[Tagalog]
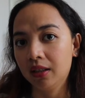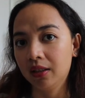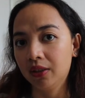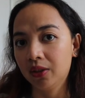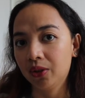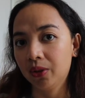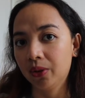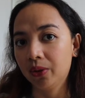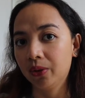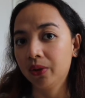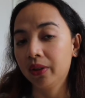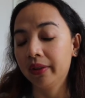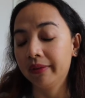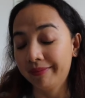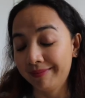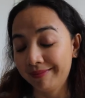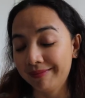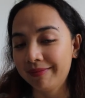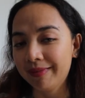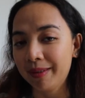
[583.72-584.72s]
So,
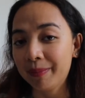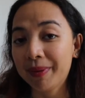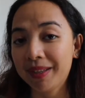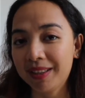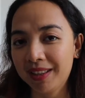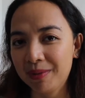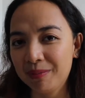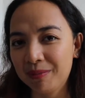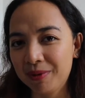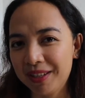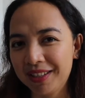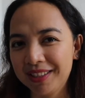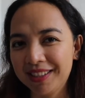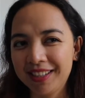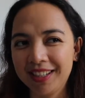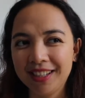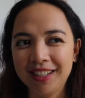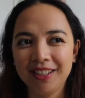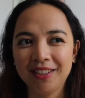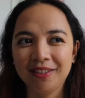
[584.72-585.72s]
depende po yan
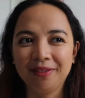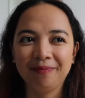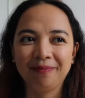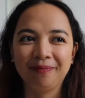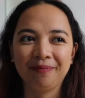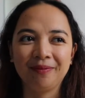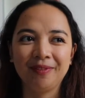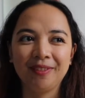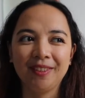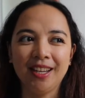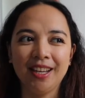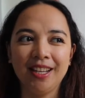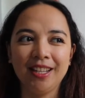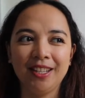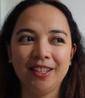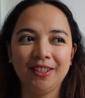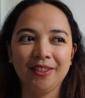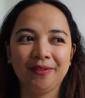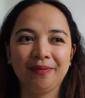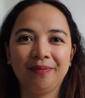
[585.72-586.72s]
sa iyo, sa
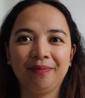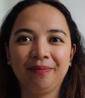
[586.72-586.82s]
inyo.